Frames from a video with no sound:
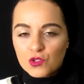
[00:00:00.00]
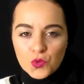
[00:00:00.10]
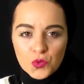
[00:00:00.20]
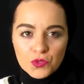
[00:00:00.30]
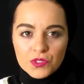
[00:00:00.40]

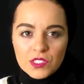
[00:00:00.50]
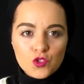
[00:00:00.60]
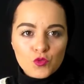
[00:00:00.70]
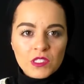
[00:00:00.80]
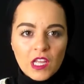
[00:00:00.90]
الزيوت
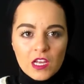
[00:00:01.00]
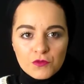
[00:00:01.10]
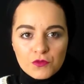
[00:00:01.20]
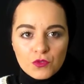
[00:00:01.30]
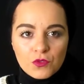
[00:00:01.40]
اللي نتوما
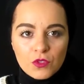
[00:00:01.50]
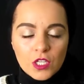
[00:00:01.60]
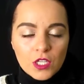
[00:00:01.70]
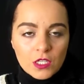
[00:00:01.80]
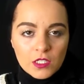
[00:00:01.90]
تعرفوا
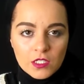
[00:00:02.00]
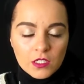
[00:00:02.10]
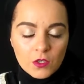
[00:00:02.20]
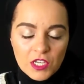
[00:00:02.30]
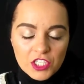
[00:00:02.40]

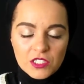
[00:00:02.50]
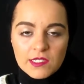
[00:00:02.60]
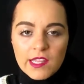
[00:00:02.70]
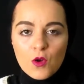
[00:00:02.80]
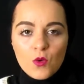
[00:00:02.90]
لي الواش
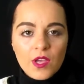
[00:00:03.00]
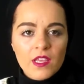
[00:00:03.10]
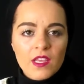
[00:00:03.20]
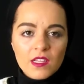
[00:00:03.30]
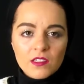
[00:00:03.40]
تصلح
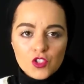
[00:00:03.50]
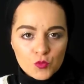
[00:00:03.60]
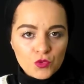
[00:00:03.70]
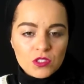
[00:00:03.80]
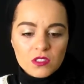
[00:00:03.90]
وكاع
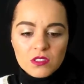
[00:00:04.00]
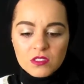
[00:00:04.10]
نجمو